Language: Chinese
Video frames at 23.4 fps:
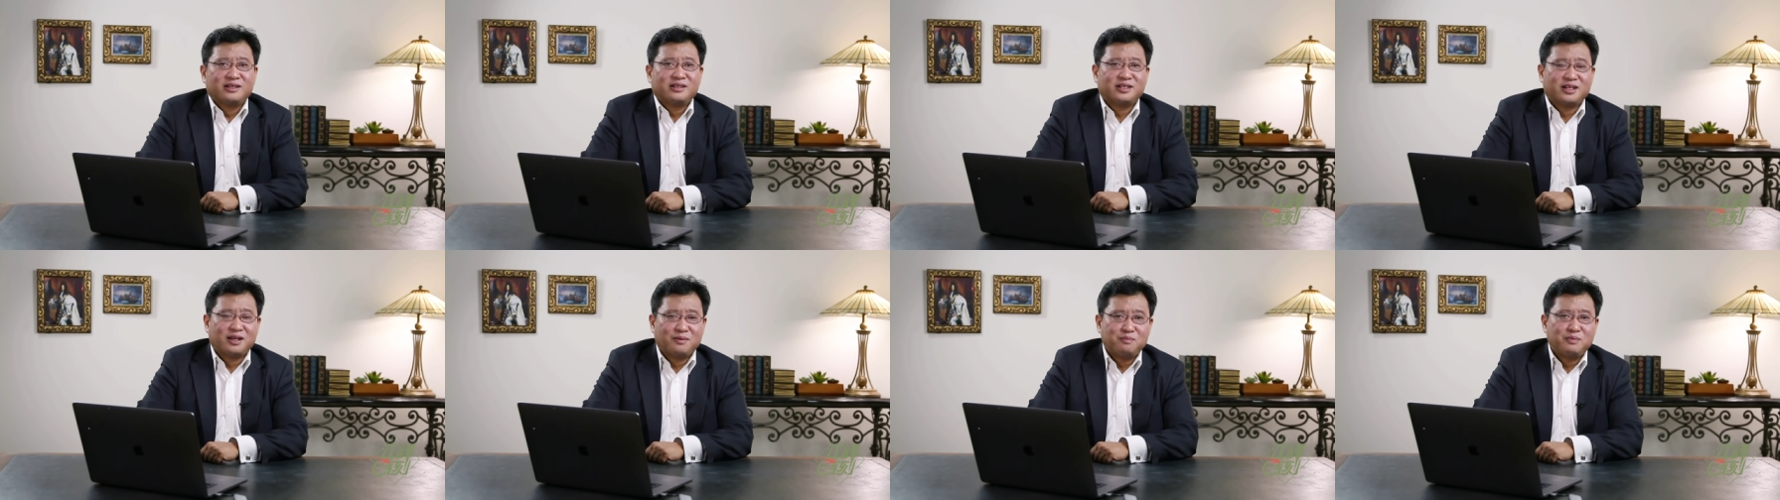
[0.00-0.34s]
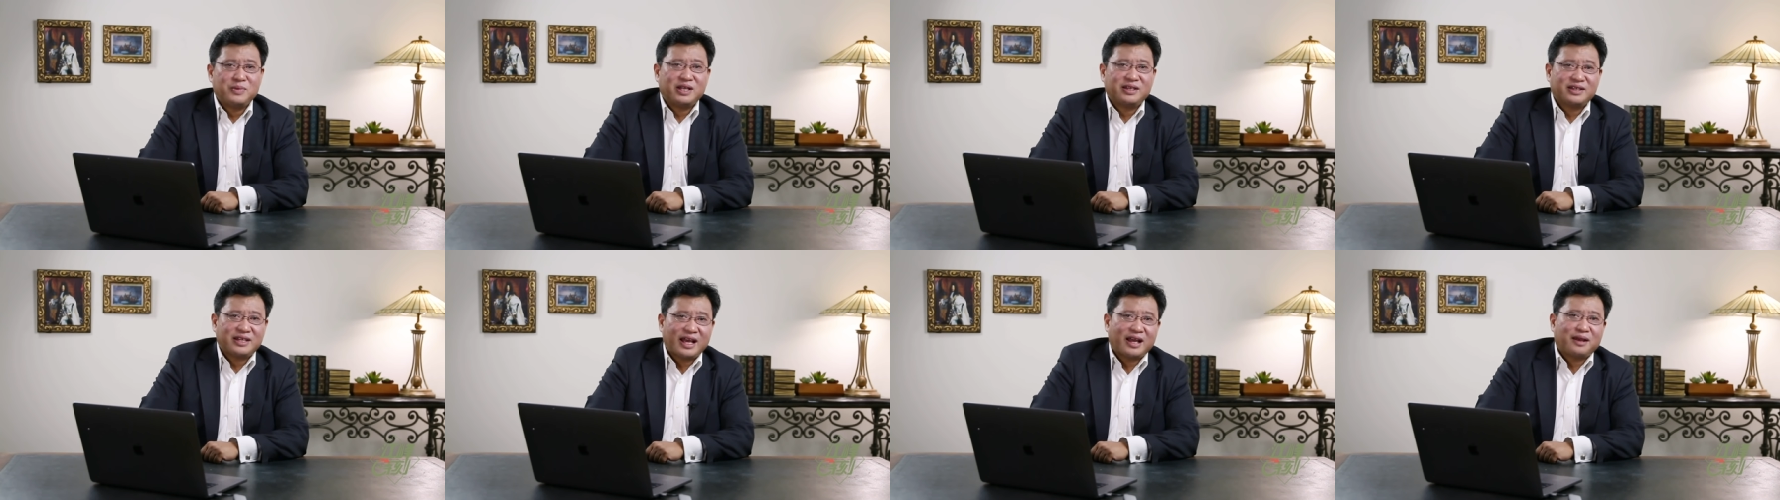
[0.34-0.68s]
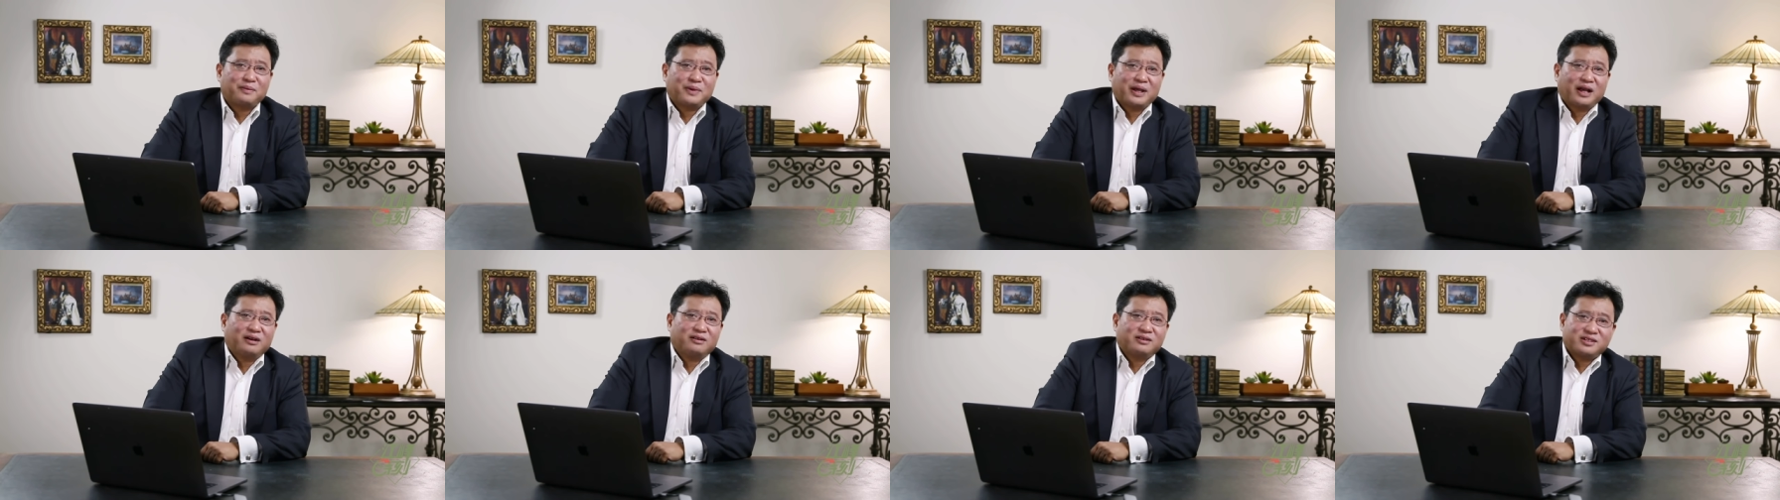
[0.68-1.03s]
人民代
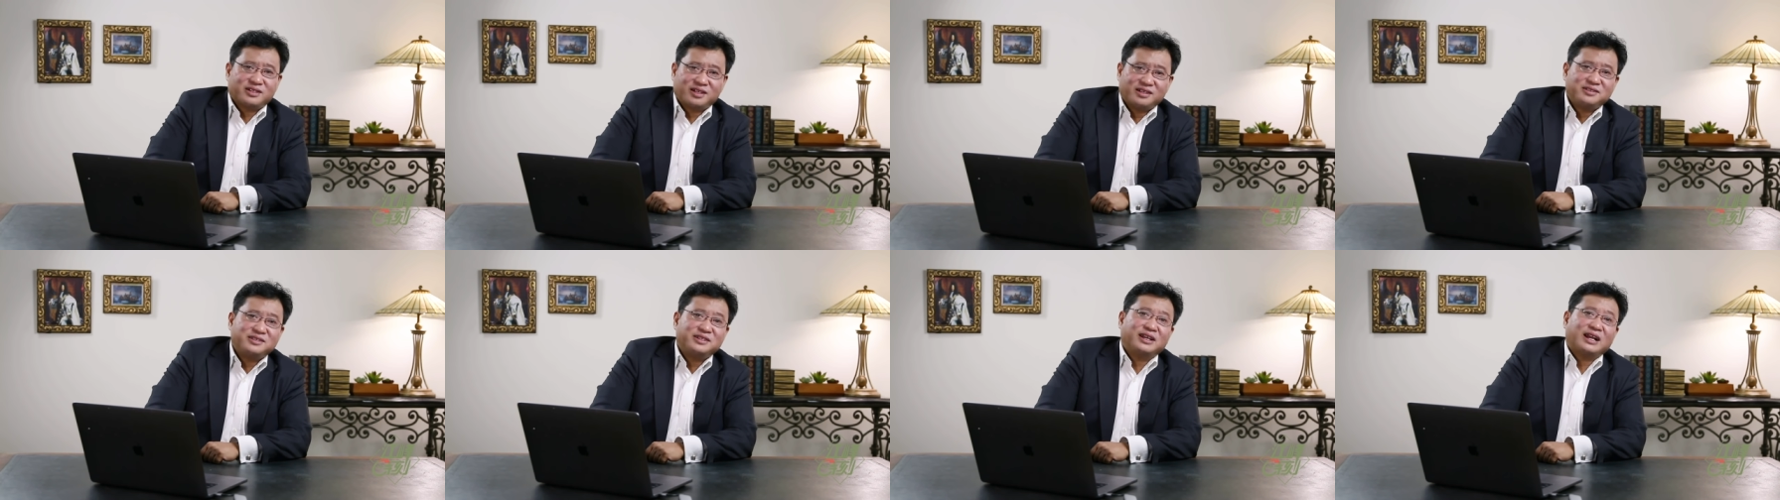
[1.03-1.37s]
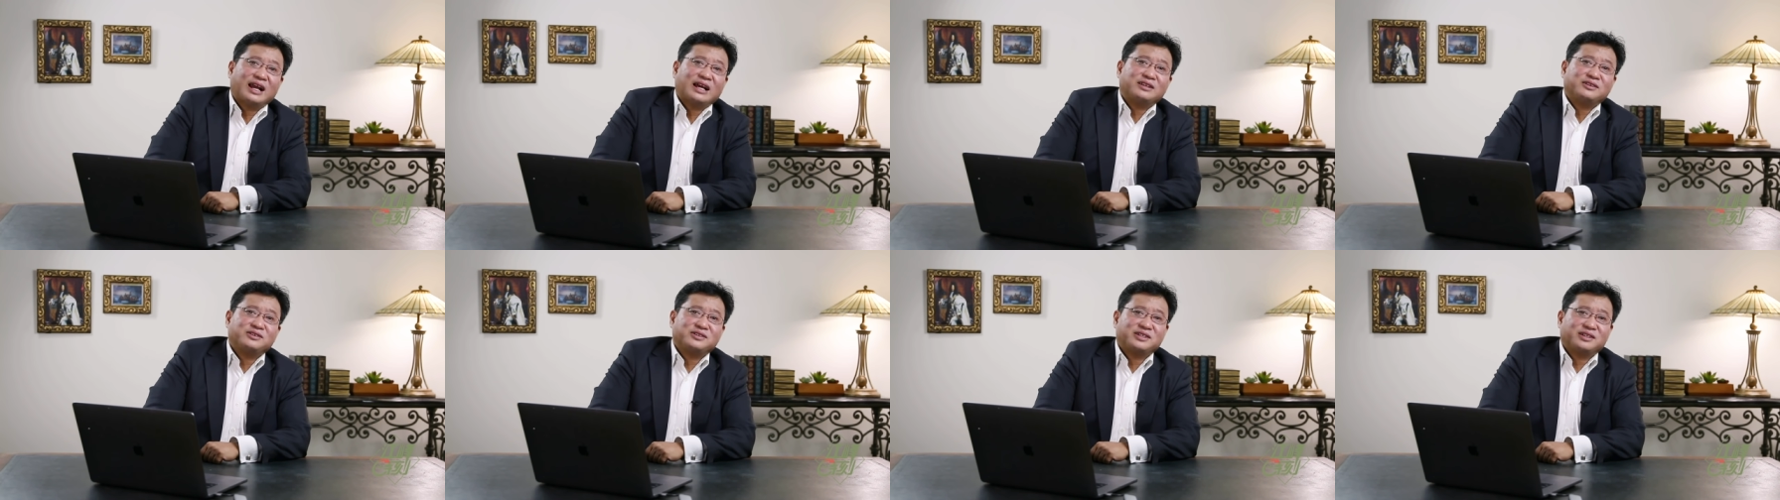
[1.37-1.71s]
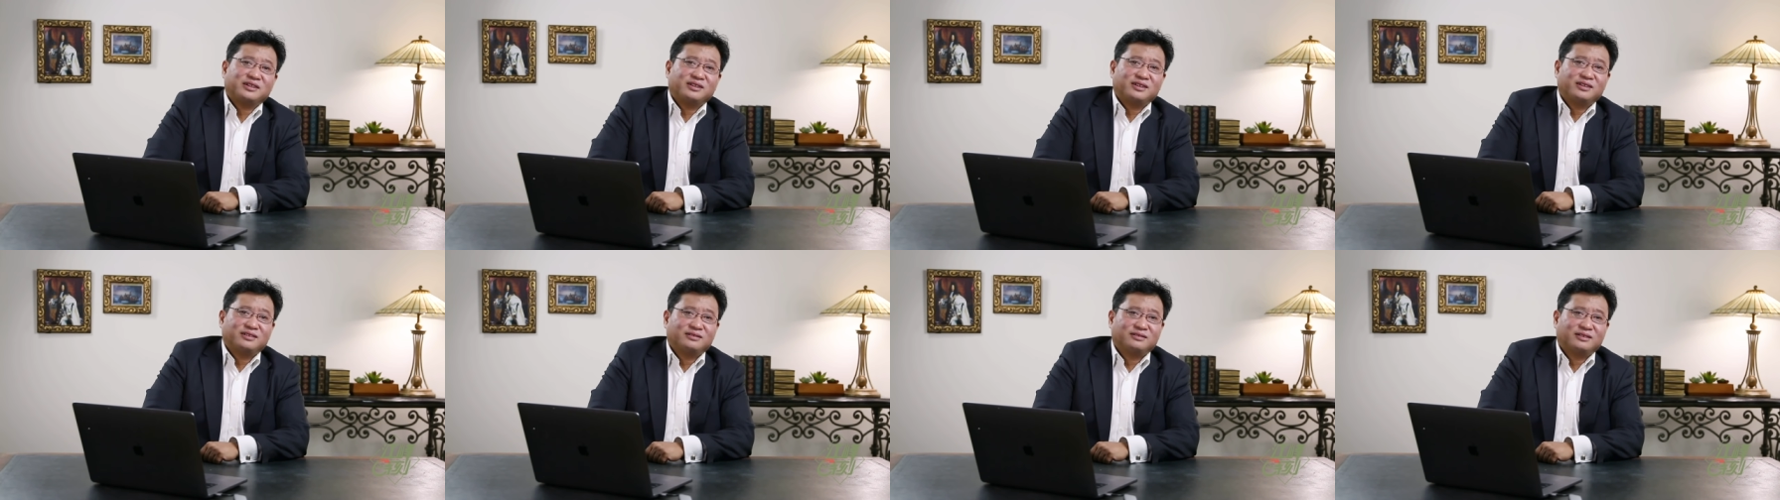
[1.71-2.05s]
表申纪兰就
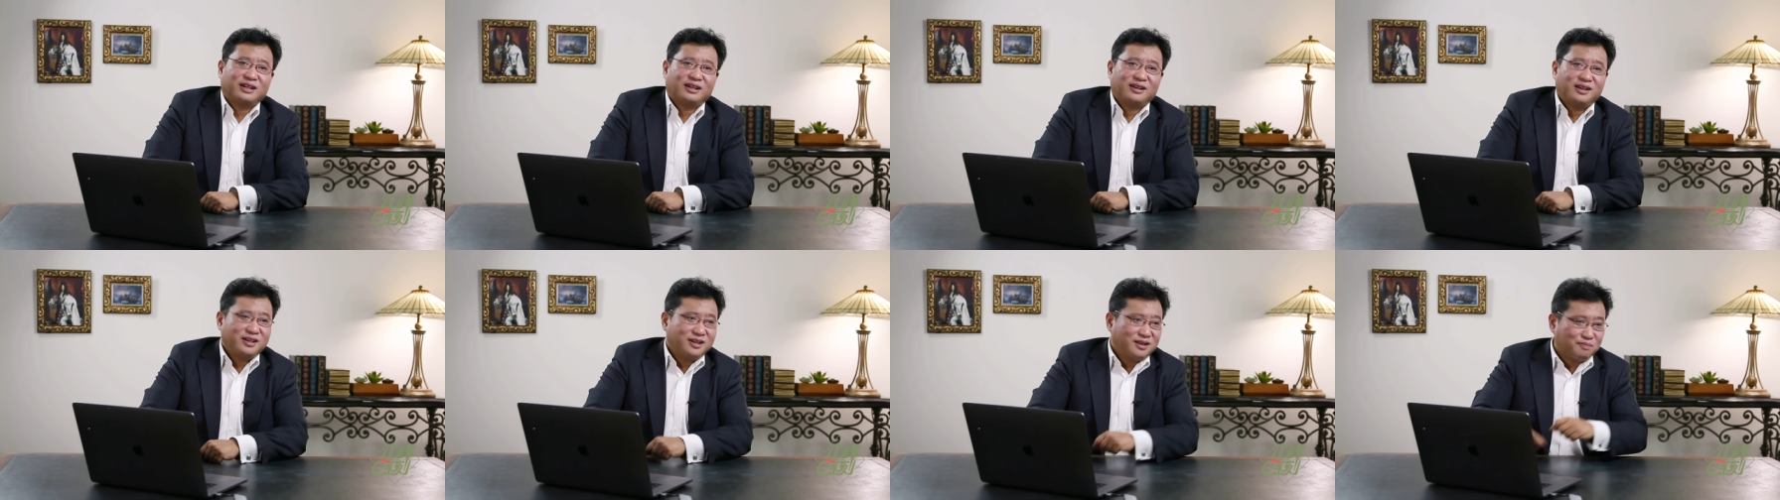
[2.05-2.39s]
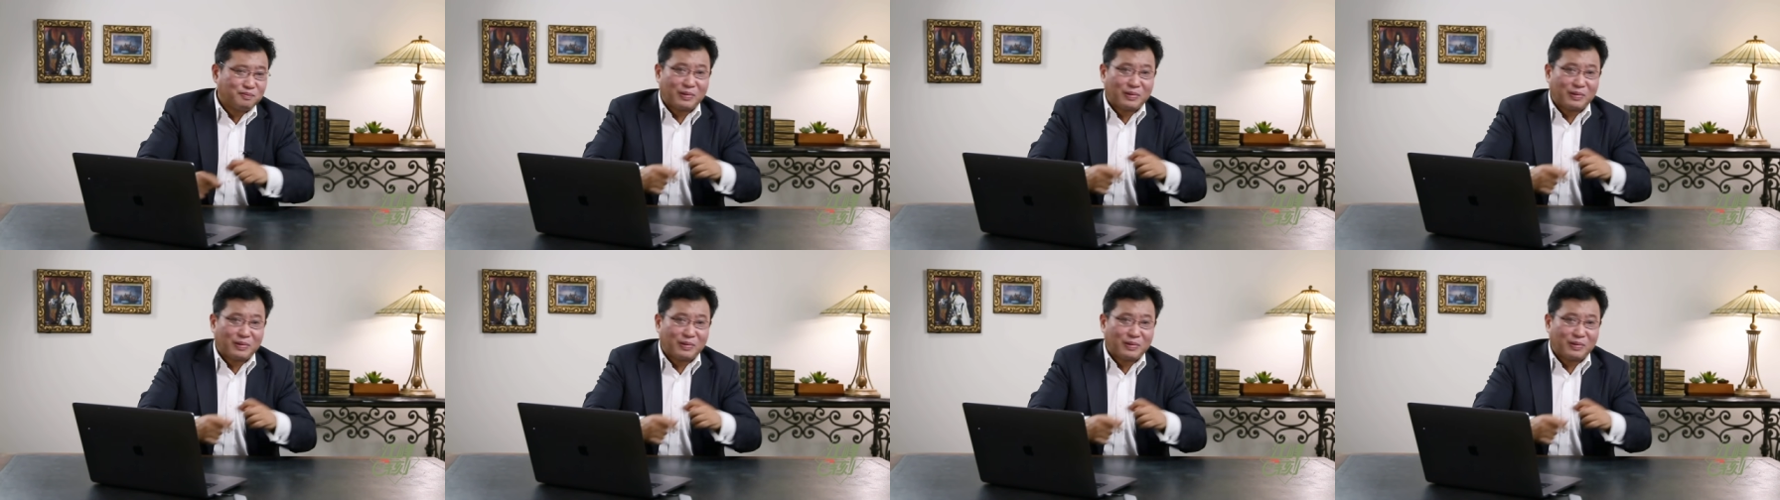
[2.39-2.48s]
行了啊，